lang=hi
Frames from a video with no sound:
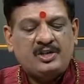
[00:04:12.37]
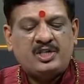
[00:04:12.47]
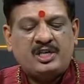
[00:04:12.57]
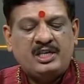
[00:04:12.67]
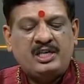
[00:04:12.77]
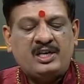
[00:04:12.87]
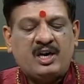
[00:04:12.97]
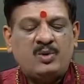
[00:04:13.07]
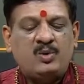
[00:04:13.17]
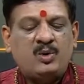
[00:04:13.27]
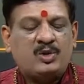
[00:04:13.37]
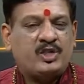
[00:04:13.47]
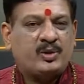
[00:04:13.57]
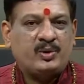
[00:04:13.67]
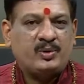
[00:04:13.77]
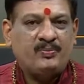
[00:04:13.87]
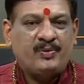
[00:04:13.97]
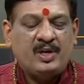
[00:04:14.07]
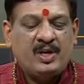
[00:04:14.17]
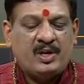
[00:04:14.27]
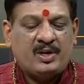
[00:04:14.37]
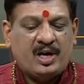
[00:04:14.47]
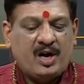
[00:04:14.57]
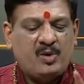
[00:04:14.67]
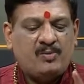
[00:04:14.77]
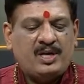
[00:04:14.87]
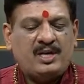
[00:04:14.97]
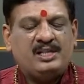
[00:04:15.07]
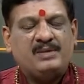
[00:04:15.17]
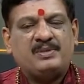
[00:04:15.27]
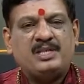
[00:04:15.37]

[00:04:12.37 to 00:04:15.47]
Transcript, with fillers: शनि राहु और शुक्र राहु मंगल जब